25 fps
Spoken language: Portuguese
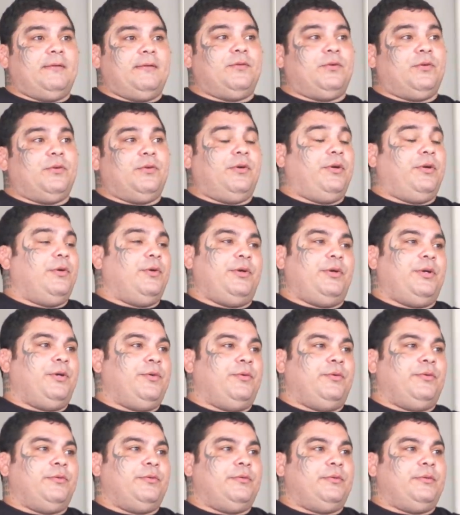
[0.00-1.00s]
eu,
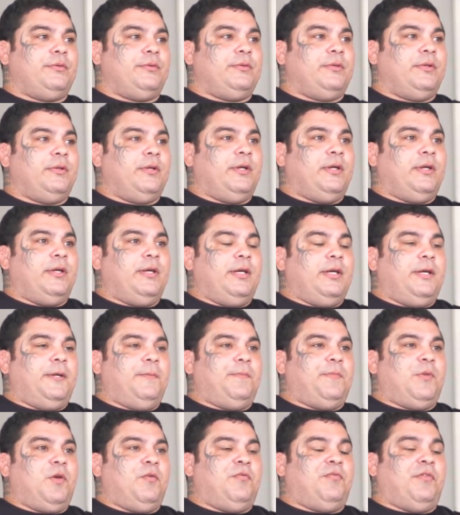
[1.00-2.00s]
eu,
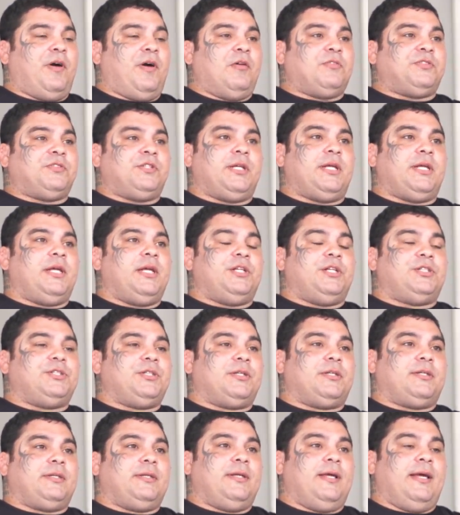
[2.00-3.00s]
eu falo o
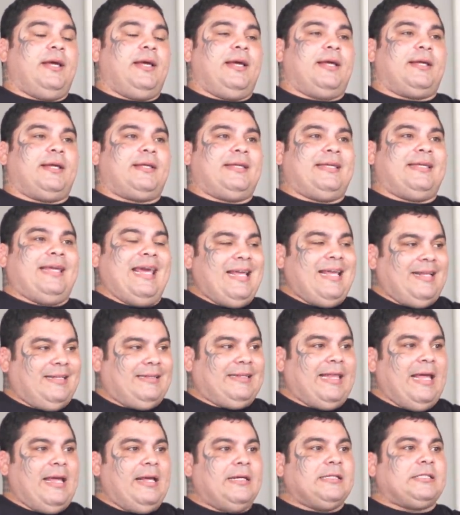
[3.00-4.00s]
seguinte: é, quem
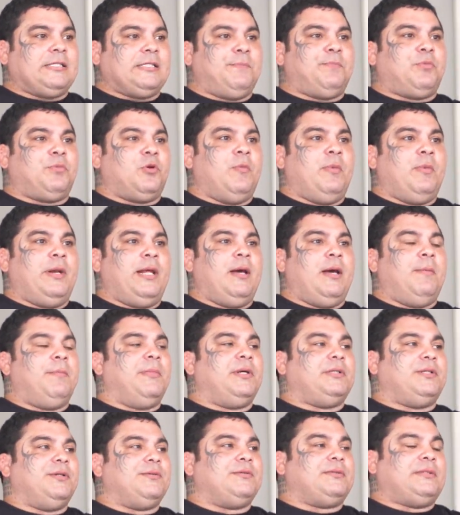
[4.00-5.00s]
tem esse
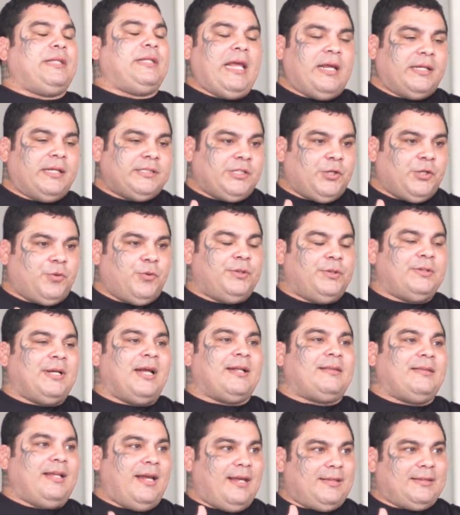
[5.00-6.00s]
problema tem que se
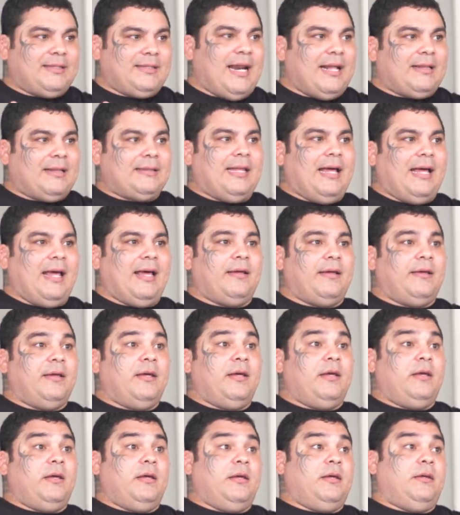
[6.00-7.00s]
cuidar, tem que tratar.
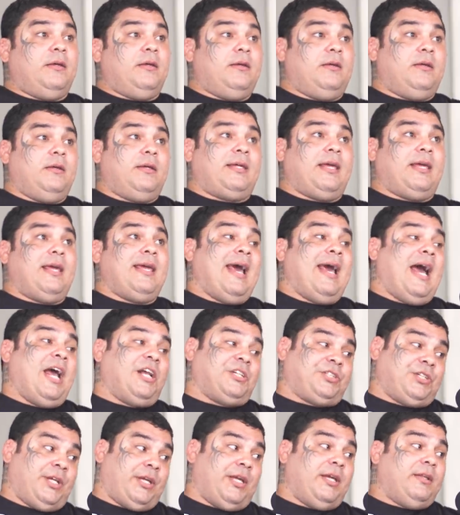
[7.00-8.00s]
E quem
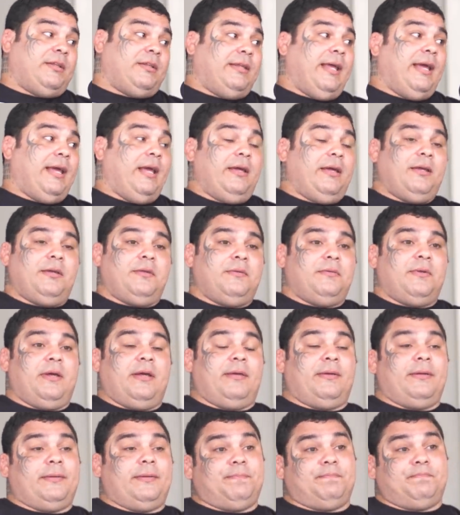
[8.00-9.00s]
acha que tem,
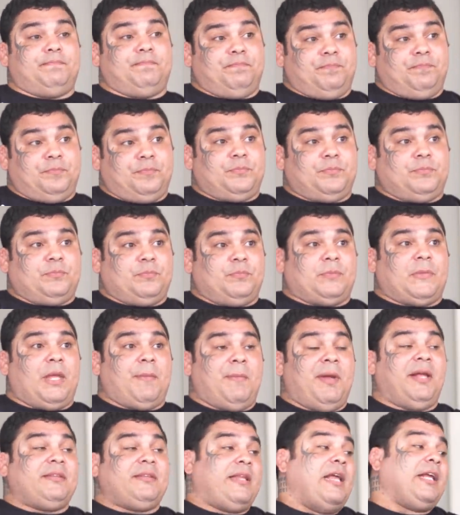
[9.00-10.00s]
é,
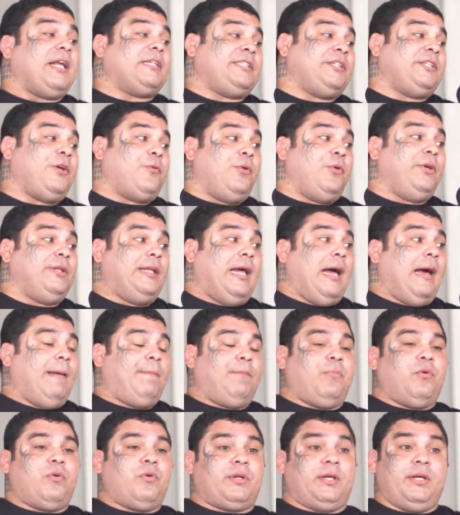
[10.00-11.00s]
também tem que se cuidar,
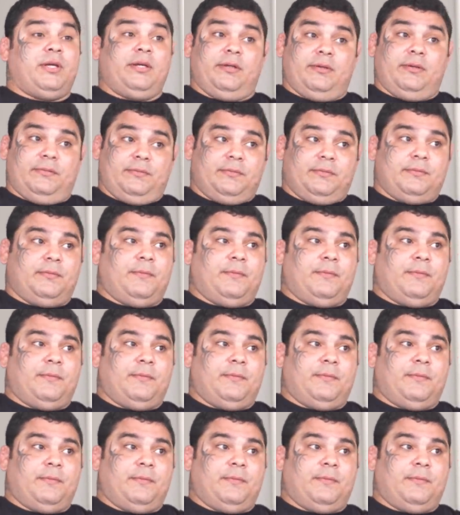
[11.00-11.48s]
porque